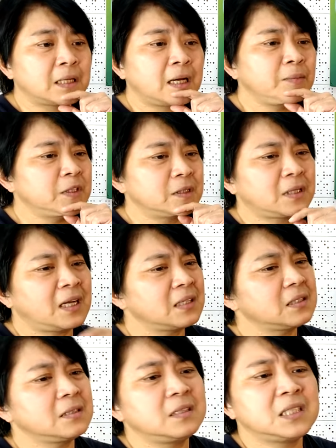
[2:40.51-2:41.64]
他们它
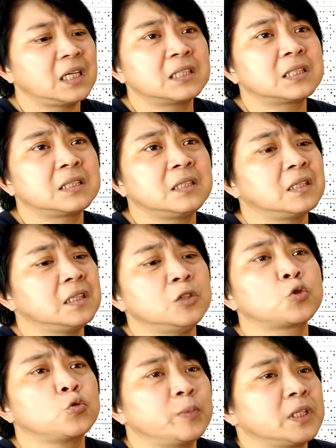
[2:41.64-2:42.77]
真的像是一个艺
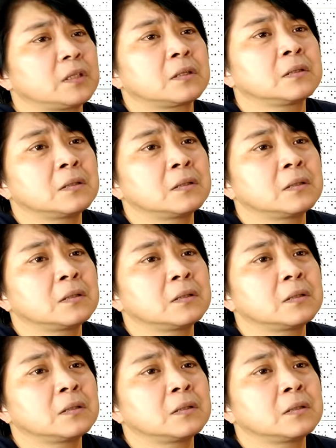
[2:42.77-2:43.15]
术品。